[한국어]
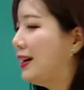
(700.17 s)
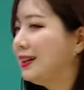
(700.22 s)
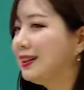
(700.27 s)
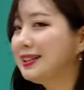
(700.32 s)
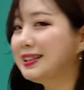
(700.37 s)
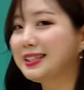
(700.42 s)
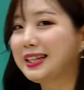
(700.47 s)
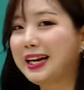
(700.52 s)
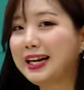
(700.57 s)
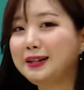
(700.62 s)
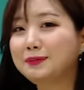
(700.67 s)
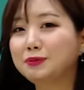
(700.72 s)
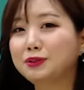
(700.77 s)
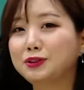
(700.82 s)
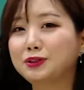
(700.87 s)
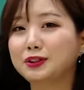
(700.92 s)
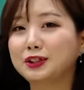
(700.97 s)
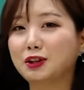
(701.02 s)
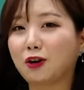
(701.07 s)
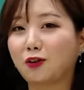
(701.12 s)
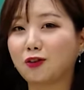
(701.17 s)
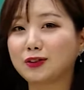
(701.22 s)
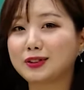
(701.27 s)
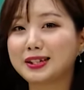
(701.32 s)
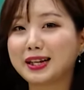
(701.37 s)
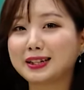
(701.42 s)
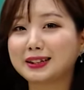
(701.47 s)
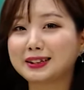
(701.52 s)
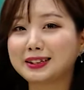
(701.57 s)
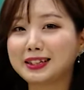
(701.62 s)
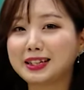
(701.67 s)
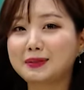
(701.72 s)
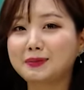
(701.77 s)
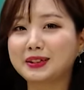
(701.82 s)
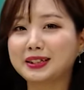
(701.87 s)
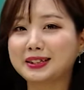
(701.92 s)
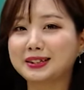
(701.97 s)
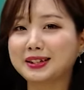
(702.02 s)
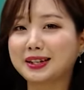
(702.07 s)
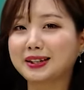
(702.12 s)
그 짧은 영상
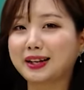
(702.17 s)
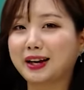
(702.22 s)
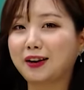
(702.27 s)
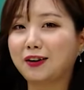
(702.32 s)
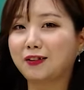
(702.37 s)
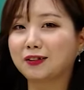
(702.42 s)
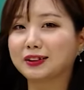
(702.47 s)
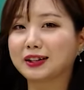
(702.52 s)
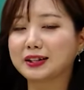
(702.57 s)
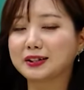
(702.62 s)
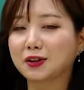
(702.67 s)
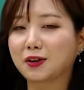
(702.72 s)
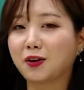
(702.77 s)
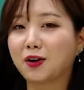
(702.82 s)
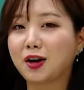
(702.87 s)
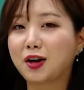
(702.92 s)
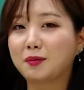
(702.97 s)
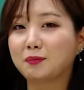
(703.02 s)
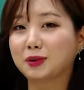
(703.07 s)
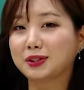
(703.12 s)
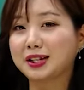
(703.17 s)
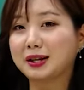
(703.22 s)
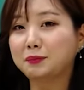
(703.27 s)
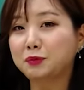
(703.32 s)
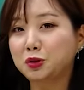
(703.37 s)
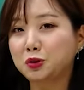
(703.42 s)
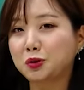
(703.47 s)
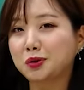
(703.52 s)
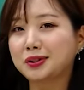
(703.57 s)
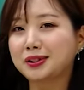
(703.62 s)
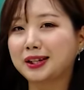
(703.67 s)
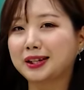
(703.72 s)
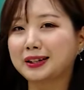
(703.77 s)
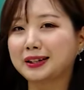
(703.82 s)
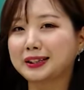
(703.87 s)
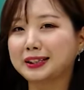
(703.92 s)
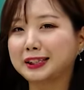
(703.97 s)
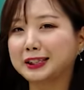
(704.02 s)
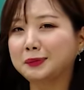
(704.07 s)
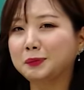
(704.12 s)
클립이 뜨잖아요. 그래서
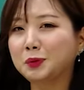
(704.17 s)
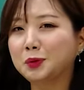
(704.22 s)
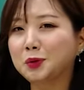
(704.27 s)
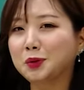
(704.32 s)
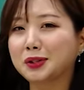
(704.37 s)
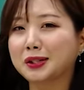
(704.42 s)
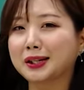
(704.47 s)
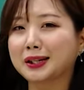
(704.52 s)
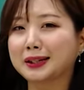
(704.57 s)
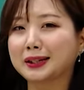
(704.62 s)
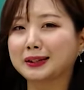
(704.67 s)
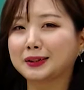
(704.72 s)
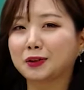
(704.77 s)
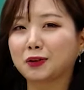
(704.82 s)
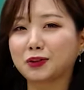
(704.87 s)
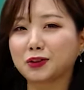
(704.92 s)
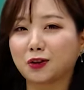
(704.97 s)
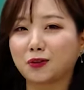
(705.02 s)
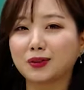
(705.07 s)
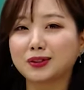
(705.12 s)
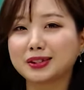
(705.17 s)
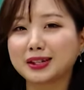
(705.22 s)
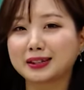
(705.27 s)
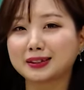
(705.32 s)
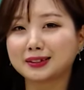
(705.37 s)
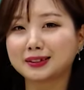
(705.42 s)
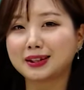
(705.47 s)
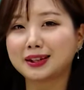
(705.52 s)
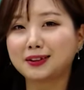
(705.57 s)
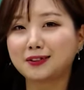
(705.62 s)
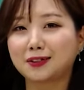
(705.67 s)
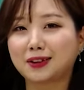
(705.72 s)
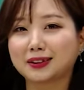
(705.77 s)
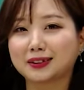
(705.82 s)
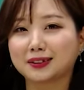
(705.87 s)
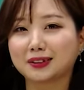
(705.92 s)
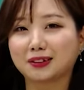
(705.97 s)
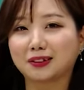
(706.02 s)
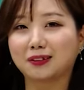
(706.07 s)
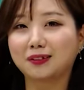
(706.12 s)
30초짜리, 15초짜리 그런 영상 트레일러
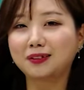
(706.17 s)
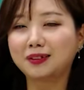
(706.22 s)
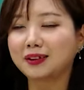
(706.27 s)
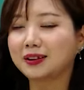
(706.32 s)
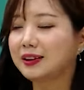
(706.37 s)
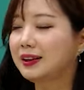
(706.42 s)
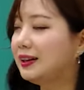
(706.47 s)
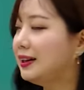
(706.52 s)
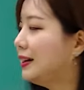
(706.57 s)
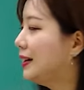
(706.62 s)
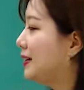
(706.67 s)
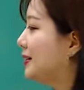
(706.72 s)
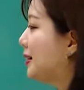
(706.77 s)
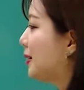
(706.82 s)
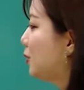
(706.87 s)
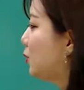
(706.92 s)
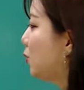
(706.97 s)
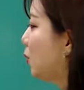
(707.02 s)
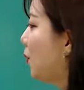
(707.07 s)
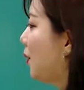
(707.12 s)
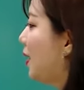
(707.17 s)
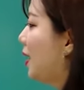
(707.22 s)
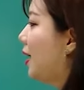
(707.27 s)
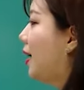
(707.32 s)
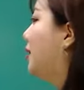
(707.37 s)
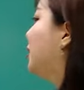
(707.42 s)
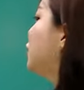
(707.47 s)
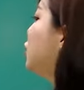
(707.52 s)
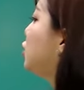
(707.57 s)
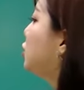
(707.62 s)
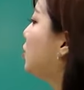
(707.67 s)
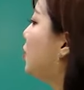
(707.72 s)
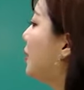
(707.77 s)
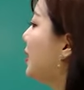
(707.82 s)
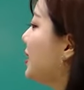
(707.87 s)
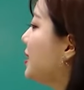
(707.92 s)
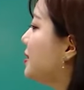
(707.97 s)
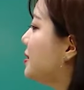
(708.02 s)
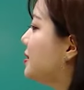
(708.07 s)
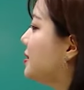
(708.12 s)
같은 거. 자, 또 A
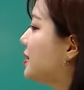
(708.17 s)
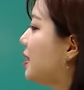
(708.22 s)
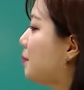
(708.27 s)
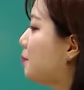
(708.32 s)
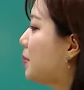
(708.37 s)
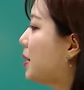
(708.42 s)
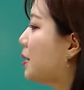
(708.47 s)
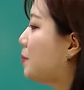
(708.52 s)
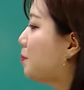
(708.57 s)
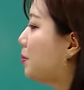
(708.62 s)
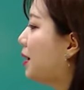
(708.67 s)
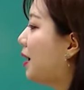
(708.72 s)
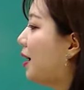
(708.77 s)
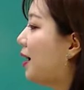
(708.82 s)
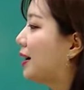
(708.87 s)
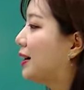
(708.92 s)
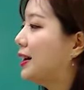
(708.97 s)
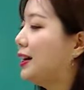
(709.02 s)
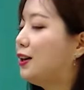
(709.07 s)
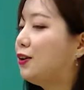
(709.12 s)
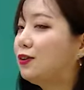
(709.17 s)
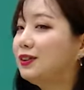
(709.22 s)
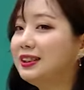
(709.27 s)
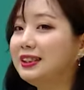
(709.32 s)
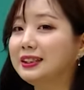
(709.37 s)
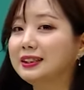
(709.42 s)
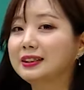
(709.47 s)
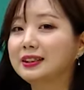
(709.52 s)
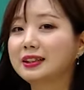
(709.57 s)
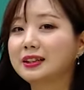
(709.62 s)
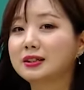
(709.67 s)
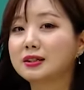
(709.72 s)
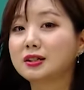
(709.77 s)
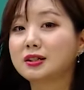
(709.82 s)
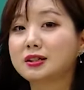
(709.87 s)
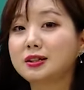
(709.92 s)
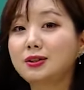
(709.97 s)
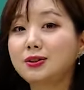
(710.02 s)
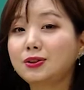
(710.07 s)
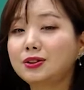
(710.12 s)
short summary plot, 이거는
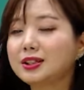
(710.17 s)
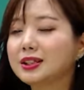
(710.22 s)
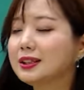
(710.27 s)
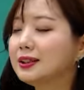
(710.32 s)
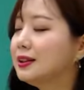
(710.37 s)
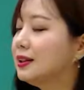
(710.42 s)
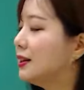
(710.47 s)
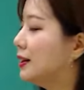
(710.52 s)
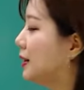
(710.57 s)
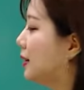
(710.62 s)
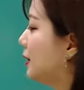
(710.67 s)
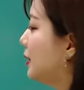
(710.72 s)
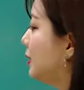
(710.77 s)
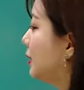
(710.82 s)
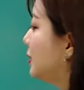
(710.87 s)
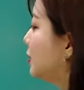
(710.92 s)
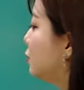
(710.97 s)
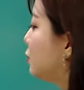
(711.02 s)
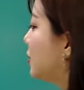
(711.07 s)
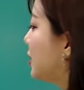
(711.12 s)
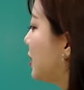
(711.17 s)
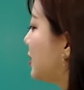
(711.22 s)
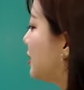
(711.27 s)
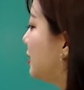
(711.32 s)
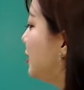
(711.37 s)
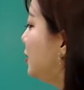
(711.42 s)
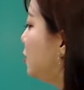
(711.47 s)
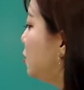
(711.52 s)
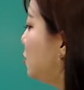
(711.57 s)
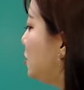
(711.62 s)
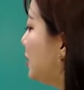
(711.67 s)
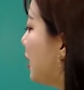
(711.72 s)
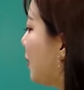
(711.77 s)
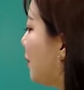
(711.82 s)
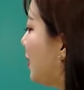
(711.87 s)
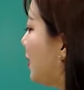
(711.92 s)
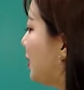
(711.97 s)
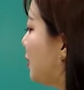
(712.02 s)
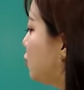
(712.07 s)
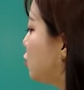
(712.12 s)
쓰여진, 그 우리가 글로
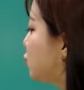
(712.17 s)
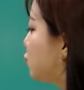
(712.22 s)
나와 있는